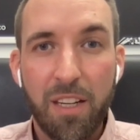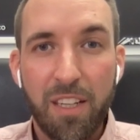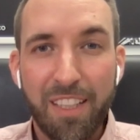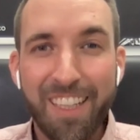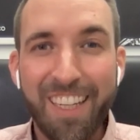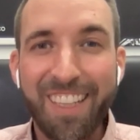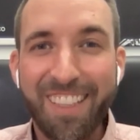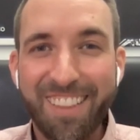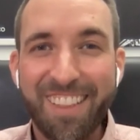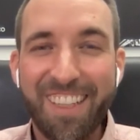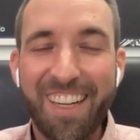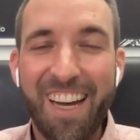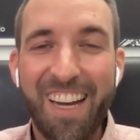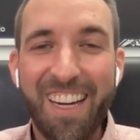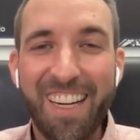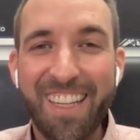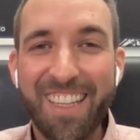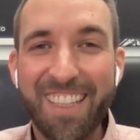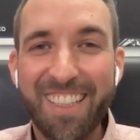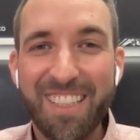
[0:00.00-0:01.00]
nicht
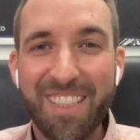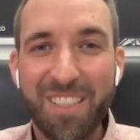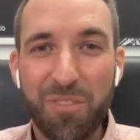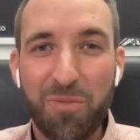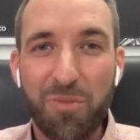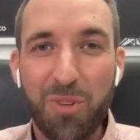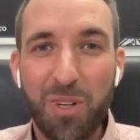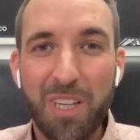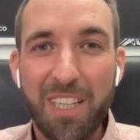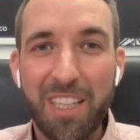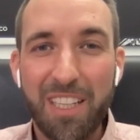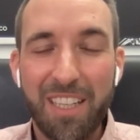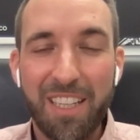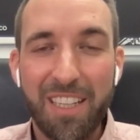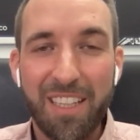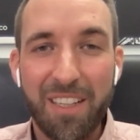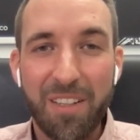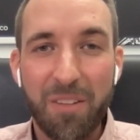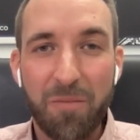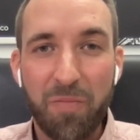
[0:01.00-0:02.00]
gar nichts für
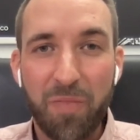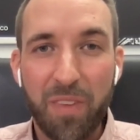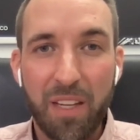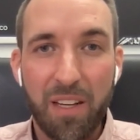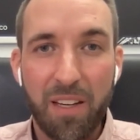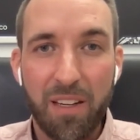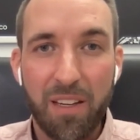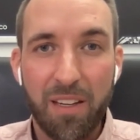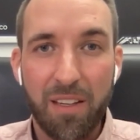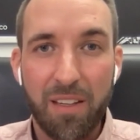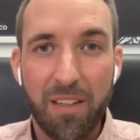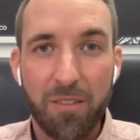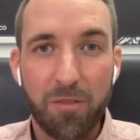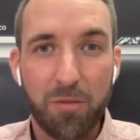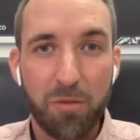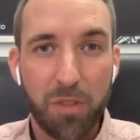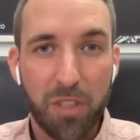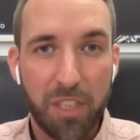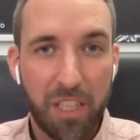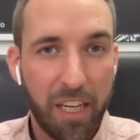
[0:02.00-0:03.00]
die.
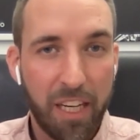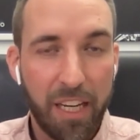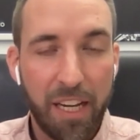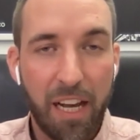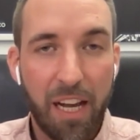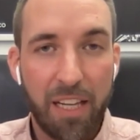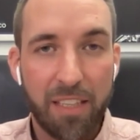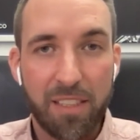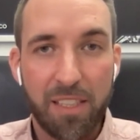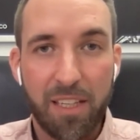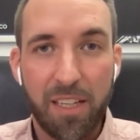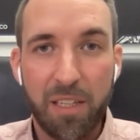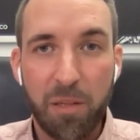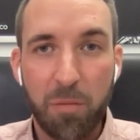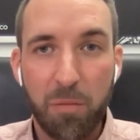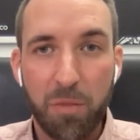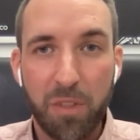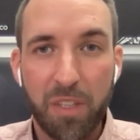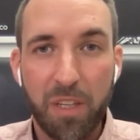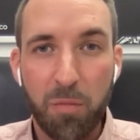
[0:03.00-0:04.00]
Äh, geringe Anzahl
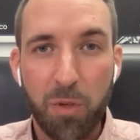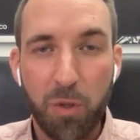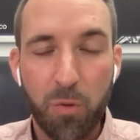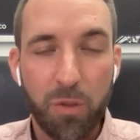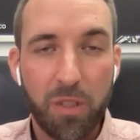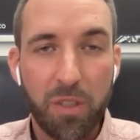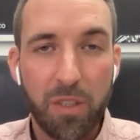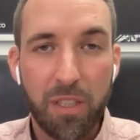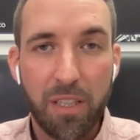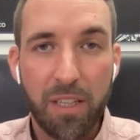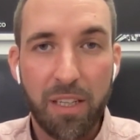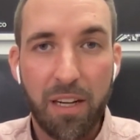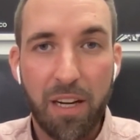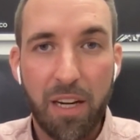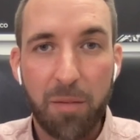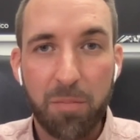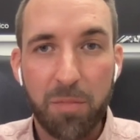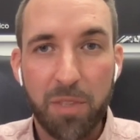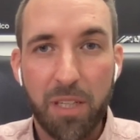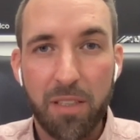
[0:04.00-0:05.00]
der Minuten, die er
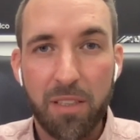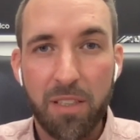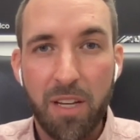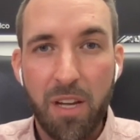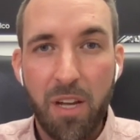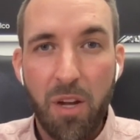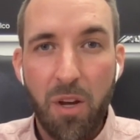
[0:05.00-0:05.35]
gehabt hat.